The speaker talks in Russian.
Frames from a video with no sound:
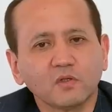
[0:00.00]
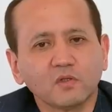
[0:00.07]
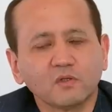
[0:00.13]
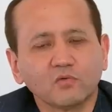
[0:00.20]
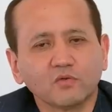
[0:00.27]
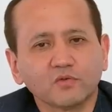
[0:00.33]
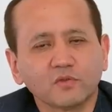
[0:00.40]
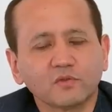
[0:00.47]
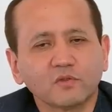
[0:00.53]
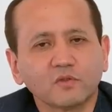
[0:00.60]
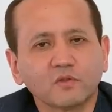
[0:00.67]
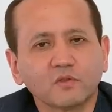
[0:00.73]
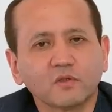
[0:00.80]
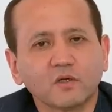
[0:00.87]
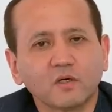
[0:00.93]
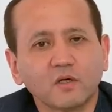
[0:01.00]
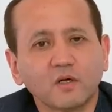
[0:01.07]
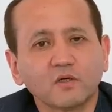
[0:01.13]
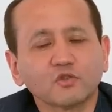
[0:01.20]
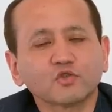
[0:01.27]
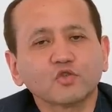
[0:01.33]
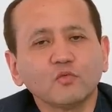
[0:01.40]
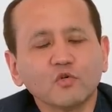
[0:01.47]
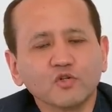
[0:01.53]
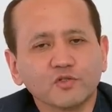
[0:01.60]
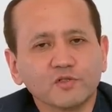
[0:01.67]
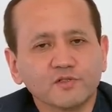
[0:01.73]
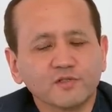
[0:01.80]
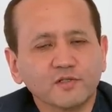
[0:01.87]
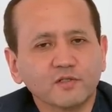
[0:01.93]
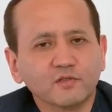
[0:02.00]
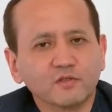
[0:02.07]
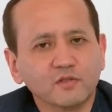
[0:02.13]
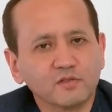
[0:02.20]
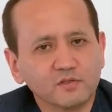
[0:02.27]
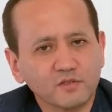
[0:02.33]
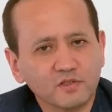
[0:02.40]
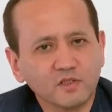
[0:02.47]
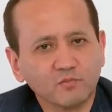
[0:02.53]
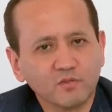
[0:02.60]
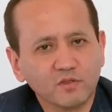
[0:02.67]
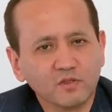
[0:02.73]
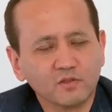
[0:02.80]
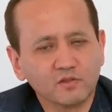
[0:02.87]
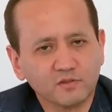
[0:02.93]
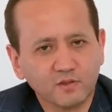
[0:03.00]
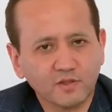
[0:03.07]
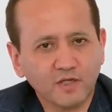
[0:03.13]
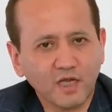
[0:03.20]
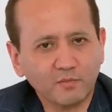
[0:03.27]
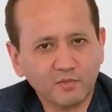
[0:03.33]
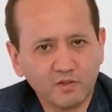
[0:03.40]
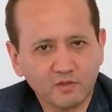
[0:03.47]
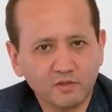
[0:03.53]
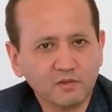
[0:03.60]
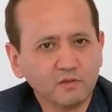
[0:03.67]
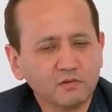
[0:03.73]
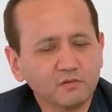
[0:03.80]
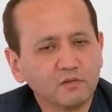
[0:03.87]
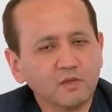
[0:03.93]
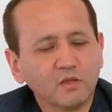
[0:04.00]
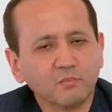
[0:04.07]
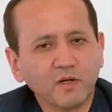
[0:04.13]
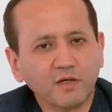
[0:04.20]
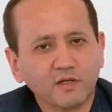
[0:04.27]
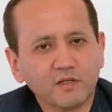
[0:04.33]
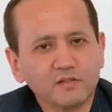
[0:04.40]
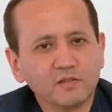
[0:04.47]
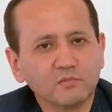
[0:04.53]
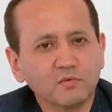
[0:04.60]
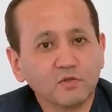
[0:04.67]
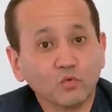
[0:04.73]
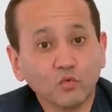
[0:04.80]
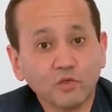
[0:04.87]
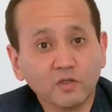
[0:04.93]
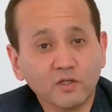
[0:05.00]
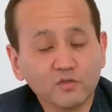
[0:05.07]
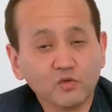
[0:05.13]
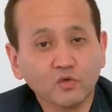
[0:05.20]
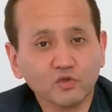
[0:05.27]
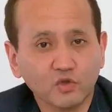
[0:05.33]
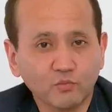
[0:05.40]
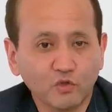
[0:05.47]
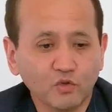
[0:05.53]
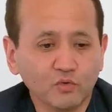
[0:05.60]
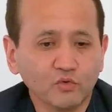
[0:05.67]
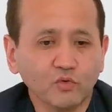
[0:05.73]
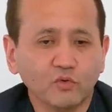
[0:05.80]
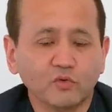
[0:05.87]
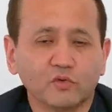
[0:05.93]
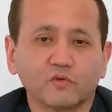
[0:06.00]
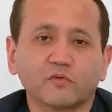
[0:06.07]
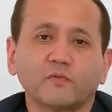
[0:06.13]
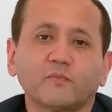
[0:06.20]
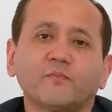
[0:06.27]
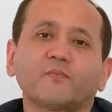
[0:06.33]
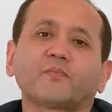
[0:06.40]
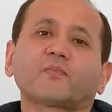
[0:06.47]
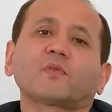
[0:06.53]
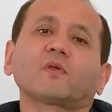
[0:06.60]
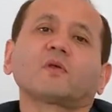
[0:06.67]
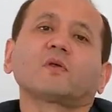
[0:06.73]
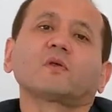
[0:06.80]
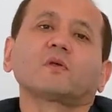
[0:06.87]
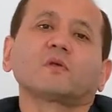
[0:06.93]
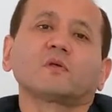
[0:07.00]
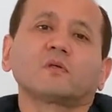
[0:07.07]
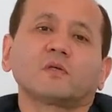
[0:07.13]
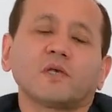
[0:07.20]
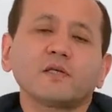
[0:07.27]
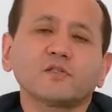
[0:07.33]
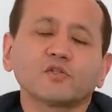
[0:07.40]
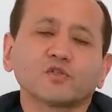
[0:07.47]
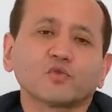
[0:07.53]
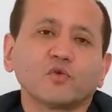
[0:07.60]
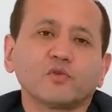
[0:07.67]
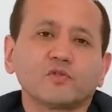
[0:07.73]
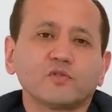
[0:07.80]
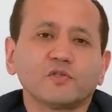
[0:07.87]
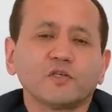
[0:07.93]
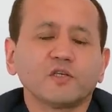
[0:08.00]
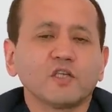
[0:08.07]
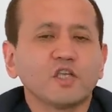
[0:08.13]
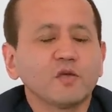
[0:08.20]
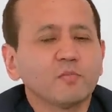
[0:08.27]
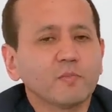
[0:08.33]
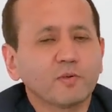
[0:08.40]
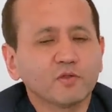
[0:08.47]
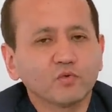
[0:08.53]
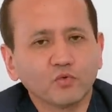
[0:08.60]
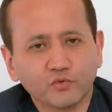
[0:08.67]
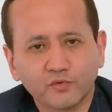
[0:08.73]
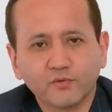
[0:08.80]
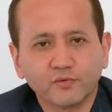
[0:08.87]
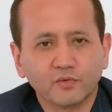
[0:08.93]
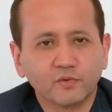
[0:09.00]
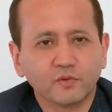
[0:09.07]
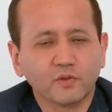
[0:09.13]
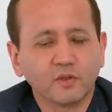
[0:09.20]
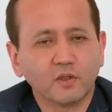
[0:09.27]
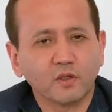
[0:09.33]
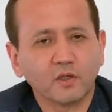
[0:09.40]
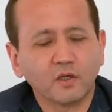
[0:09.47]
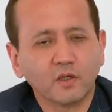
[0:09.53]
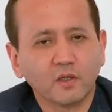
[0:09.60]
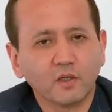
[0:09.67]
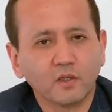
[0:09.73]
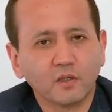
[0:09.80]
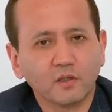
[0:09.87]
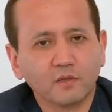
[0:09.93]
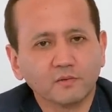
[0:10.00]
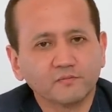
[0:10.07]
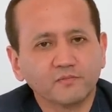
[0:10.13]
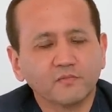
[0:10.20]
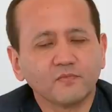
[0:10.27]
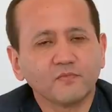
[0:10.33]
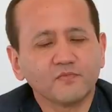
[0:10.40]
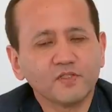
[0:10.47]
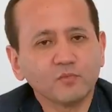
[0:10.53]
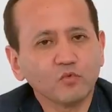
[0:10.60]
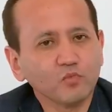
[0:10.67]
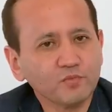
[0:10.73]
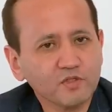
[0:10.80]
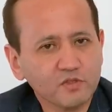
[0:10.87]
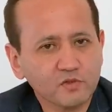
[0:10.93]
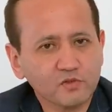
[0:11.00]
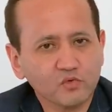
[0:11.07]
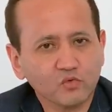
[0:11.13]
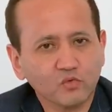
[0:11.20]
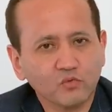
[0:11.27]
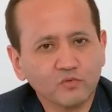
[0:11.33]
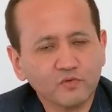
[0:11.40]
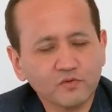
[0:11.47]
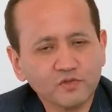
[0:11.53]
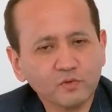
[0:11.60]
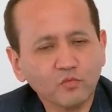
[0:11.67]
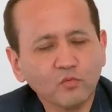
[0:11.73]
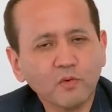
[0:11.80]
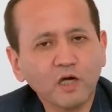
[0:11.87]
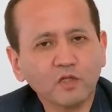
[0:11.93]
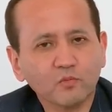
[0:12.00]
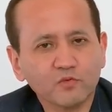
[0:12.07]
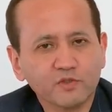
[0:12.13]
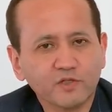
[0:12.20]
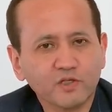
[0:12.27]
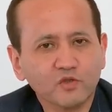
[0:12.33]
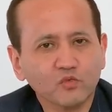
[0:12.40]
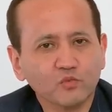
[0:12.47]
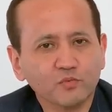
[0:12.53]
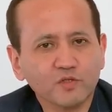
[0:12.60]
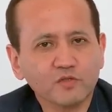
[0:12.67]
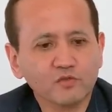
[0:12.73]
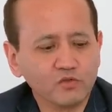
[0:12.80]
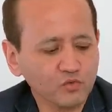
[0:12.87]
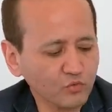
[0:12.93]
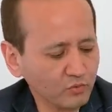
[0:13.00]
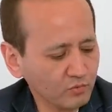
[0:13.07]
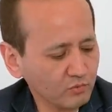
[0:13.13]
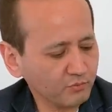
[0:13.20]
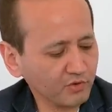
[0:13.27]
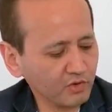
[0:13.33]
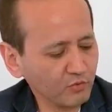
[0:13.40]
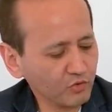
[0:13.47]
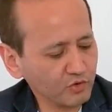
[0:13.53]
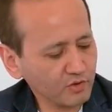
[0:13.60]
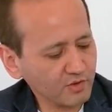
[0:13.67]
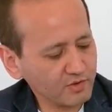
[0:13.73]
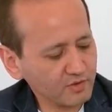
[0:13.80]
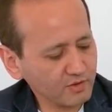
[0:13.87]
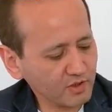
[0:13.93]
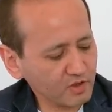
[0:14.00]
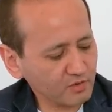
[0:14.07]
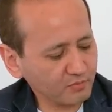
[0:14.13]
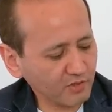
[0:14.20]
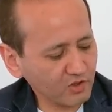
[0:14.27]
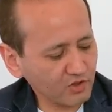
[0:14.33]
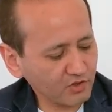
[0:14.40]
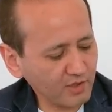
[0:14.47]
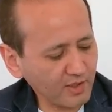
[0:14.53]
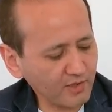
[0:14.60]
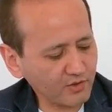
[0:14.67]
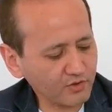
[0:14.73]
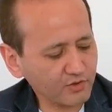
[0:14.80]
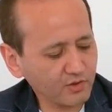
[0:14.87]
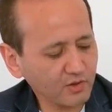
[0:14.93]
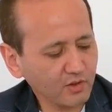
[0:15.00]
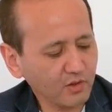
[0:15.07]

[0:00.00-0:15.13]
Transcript: вот, а, что можно сделать с этими деньгами и погреть себе руки на сотни миллионов долларов. Ясно, что эти деньги не попадут а, всему бизнесу, не всему малому и среднему бизнесу, потому что если даже прочитаешь,